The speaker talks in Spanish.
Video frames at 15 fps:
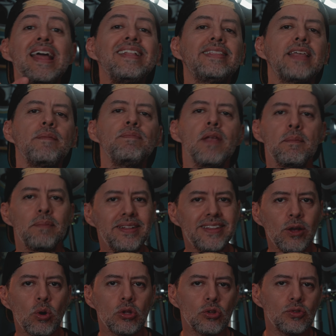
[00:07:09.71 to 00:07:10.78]
lente
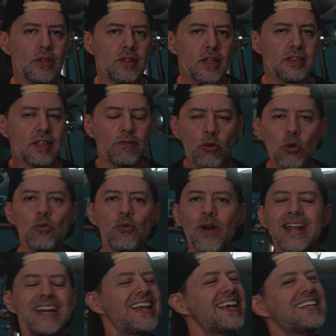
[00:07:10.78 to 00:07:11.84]
2470 full
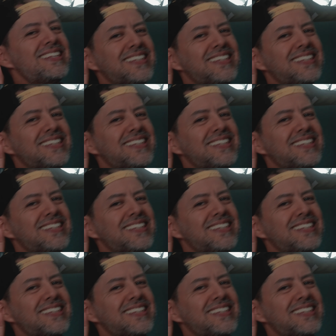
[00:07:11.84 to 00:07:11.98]
frame.